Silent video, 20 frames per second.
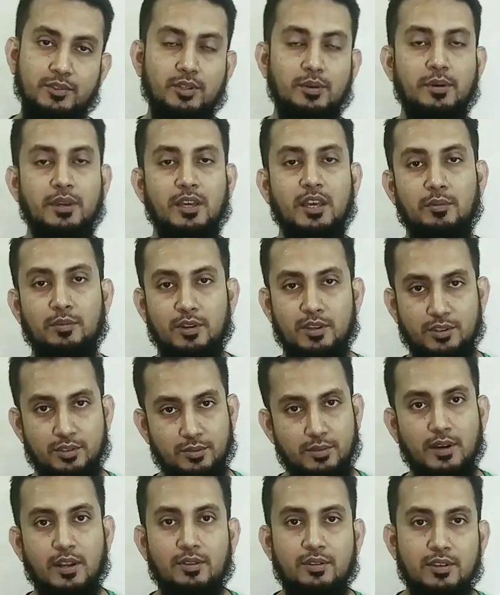সবাই কেমন আছো
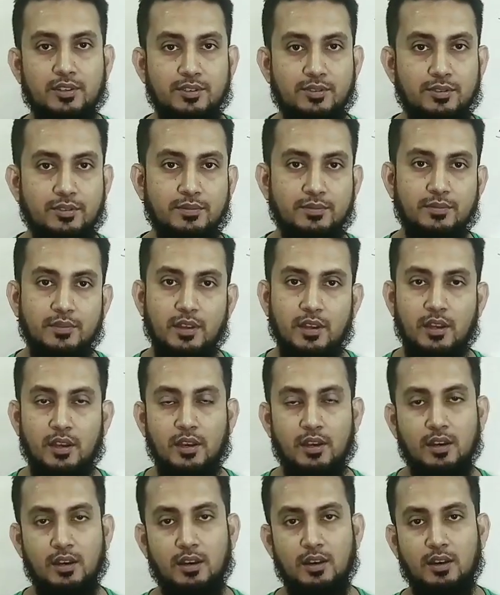ভালো আছো
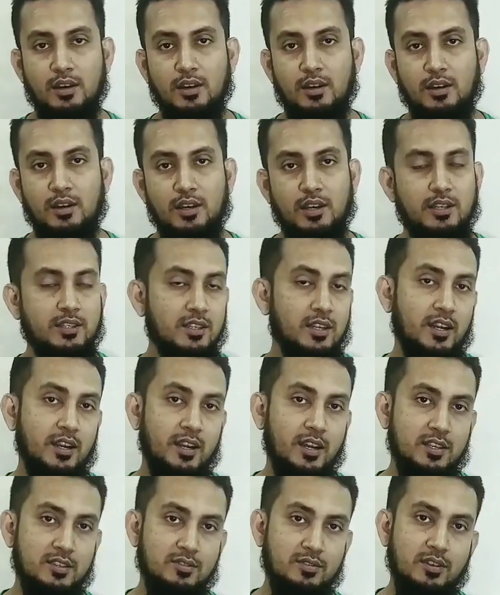ইজিলান
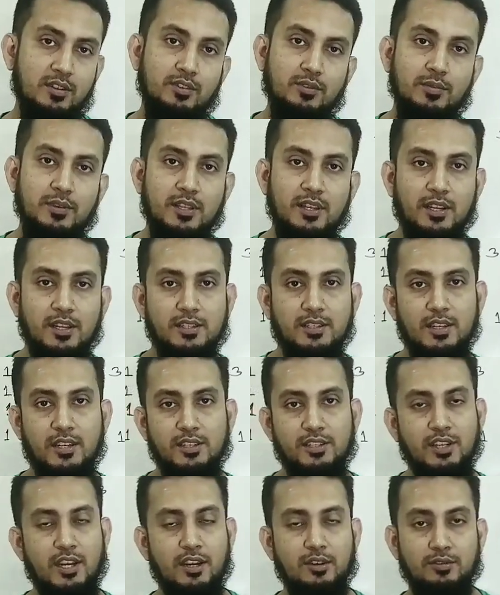আজিজুলে তোমাদেরকে
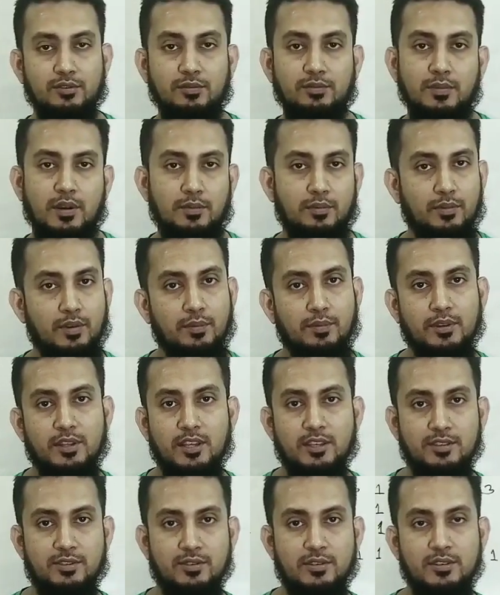জানাই স্বাগতম আমি মোহাম্মদ
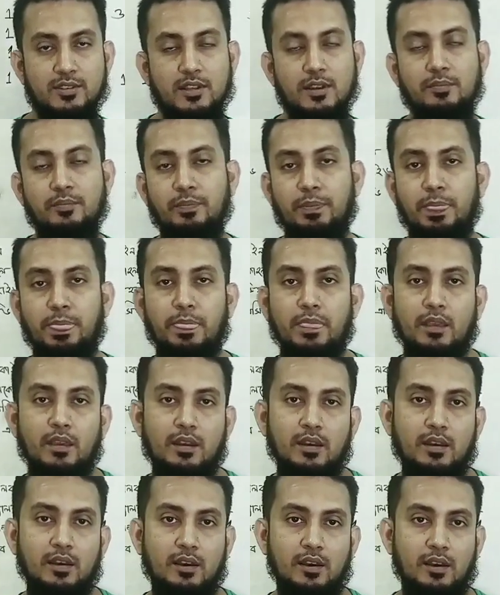আজিজুল ইসলাম
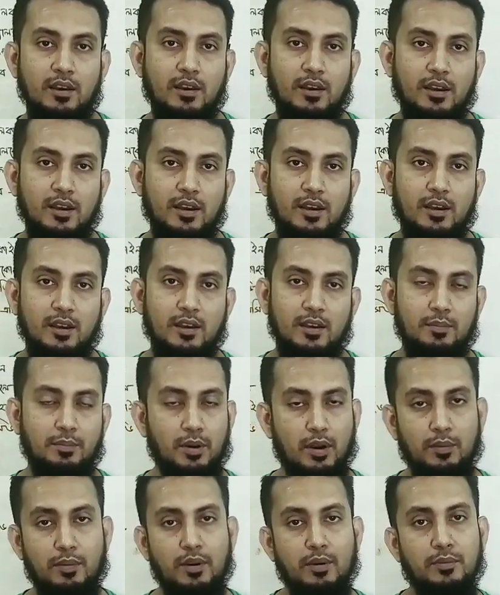
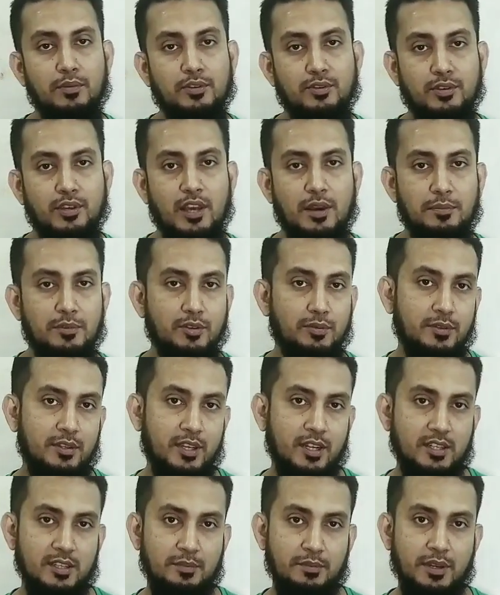বরাবরের মতোই আমি
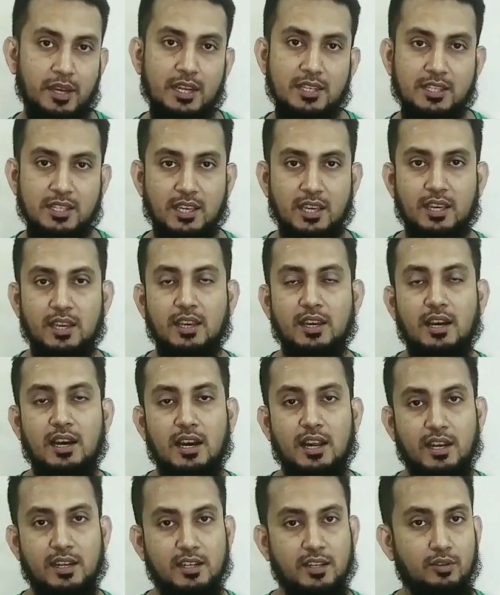তোমাদের সামনে আজকে
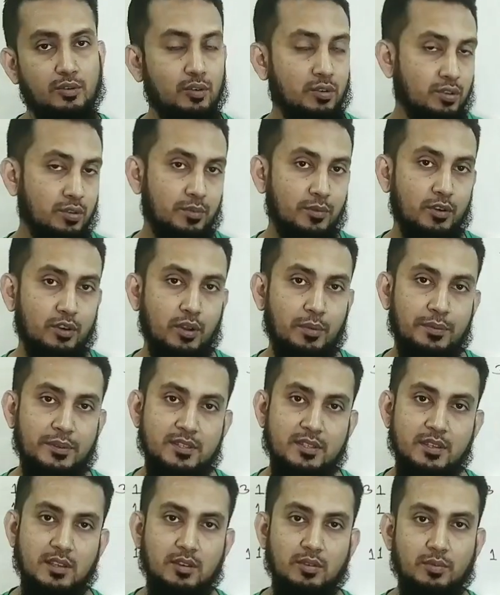আর একটা গুরুত্বপূর্ণ
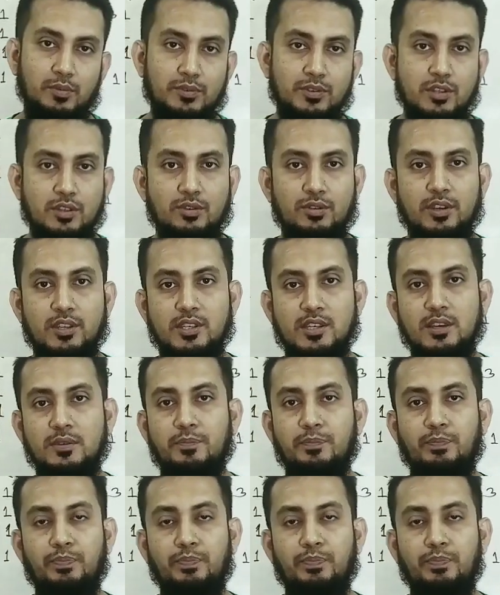টপিক্স নিয়ে উপস্থিত হয়েছি